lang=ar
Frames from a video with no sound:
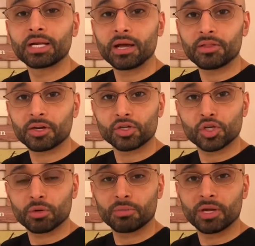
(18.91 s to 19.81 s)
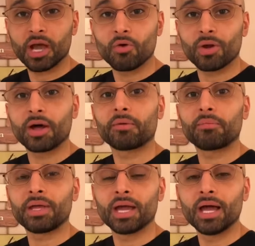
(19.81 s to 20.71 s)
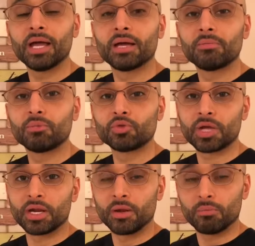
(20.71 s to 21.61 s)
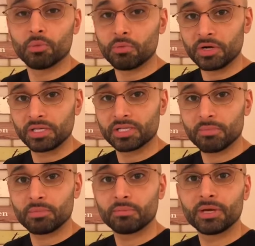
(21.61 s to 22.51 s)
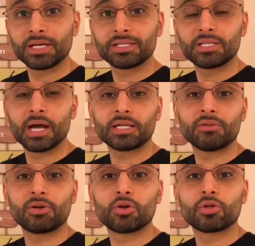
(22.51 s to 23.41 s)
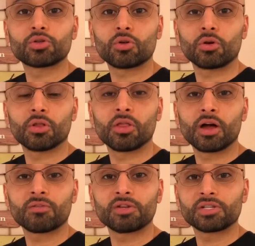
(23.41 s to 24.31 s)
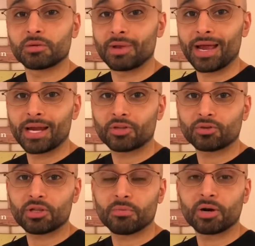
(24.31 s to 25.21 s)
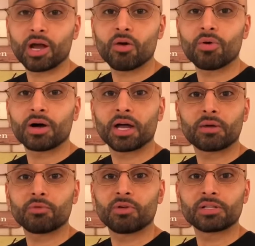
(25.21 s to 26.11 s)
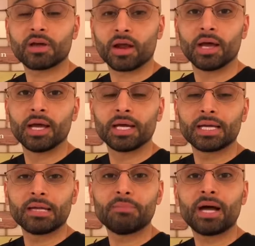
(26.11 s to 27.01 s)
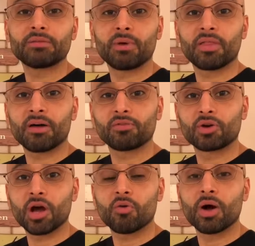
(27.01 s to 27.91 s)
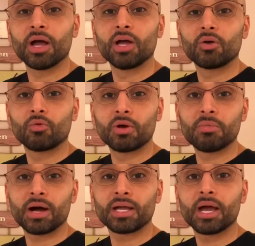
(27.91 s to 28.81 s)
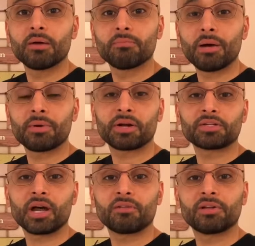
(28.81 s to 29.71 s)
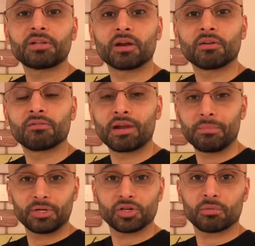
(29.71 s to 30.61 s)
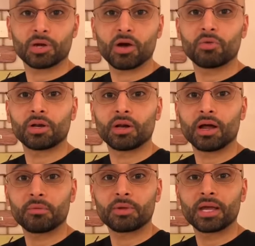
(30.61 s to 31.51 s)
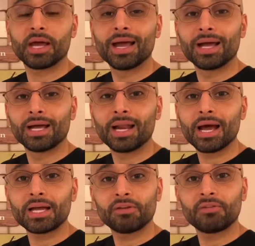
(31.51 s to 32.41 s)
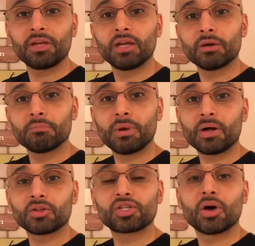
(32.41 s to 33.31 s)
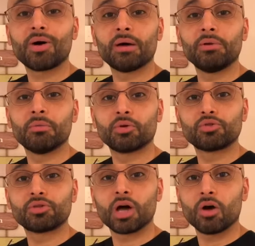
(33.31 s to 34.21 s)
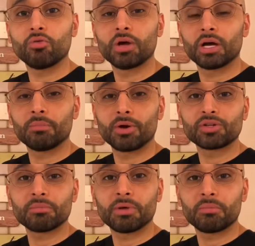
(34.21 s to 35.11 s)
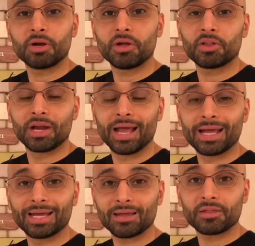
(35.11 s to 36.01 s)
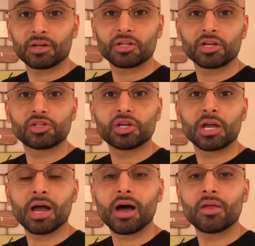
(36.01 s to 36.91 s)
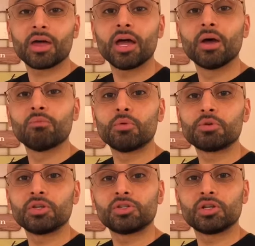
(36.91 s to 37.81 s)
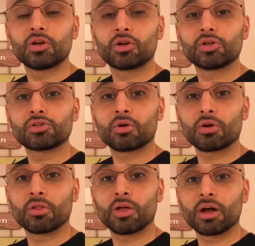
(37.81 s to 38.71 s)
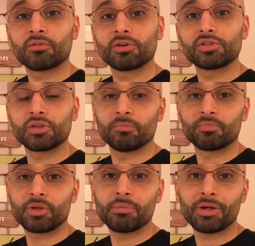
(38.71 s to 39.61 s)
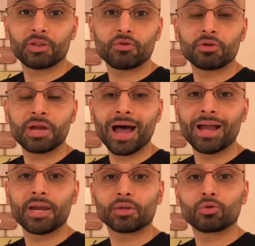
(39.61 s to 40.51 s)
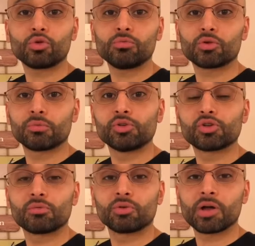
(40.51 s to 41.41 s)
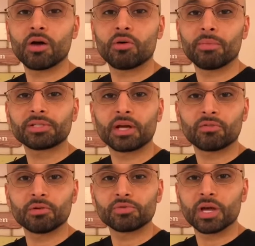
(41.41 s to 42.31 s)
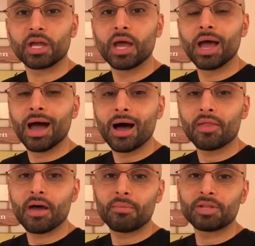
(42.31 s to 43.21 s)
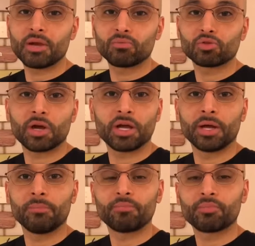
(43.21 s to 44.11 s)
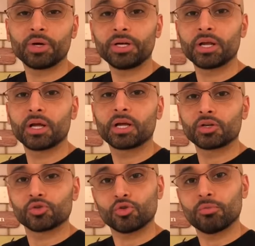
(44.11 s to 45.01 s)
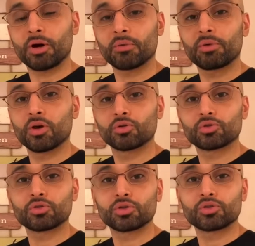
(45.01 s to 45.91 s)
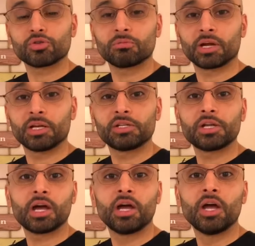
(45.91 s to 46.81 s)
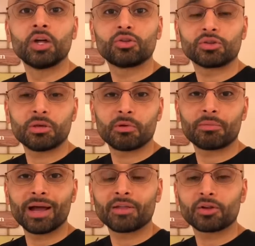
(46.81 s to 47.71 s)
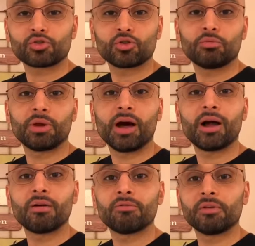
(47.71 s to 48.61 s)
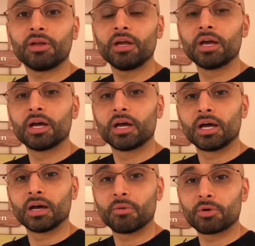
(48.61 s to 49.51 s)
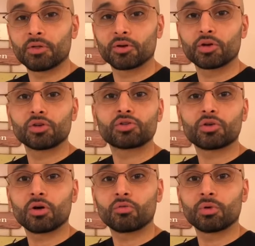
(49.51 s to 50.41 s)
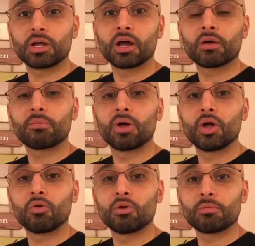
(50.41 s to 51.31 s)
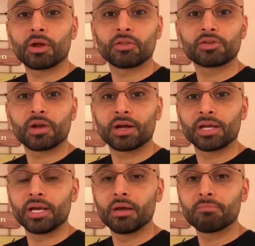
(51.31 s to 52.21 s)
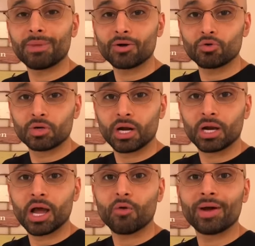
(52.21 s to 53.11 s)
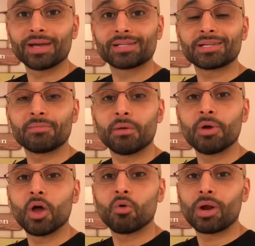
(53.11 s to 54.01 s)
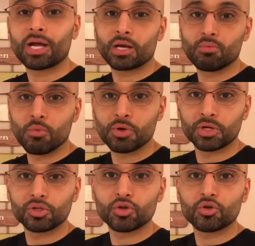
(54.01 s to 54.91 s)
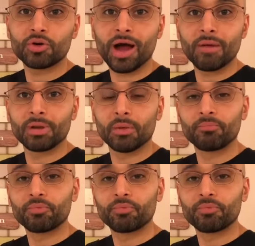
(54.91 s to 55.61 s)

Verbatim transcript: كثرة شرب القهوة العربية مو زين ممكن يسبب زيادة في الكوليسترول الضار في الجسم لأنها تعتبر قهوة غير مفلترة يعني بعد ما ضافوا القهوة والماء ما مرت على فلتر فلما نشرب القهوة العربية نلاقي فيه بعض الشوائب اللي موجودة أو ما يسمى بالحثل كثرة هالشيء هذا ممكن يزيد الكوليسترول الضار في الجسم البعض يقول أن أهلنا طول عمرهم يشربون قهوة ما صار فيهم شيء هذا أبدا مو صحيح احنا كشعوب عربيه وخصوصا الشعوب الخليجيه تعتبر من اكثر شعوب العالم في آه، امراض الكوليسترول والقلب وامراض الشرايين ما نقول ان القهوه هي السبب ولكن ممكن تكون عامل